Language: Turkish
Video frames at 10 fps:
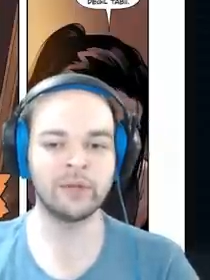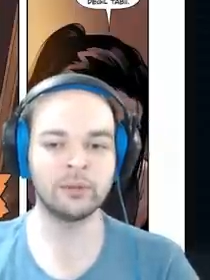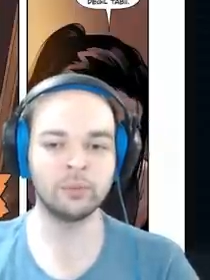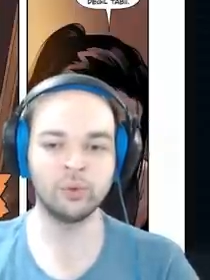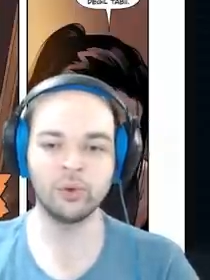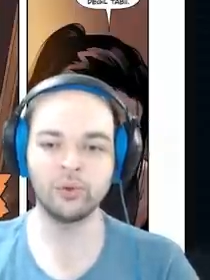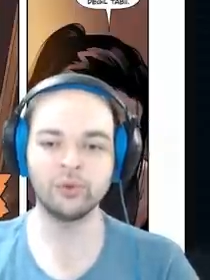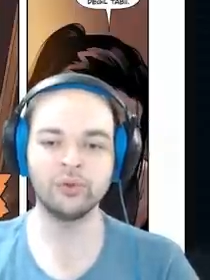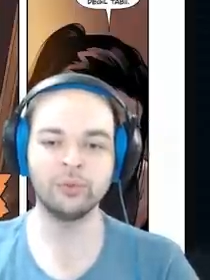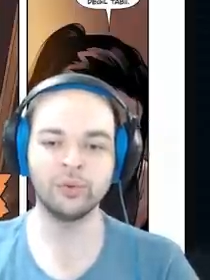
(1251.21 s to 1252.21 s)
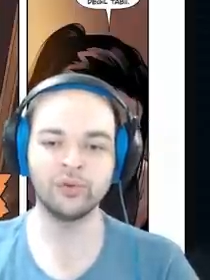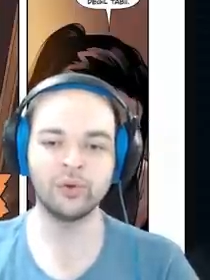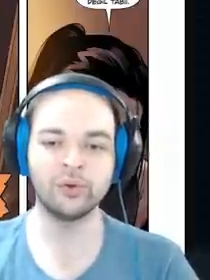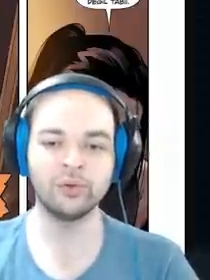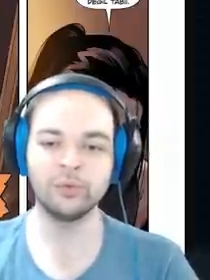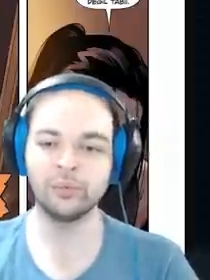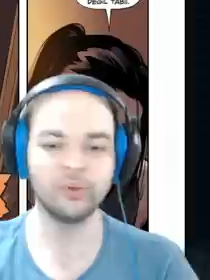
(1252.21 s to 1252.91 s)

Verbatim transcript: Evet bunu okudu, bunu da okudu,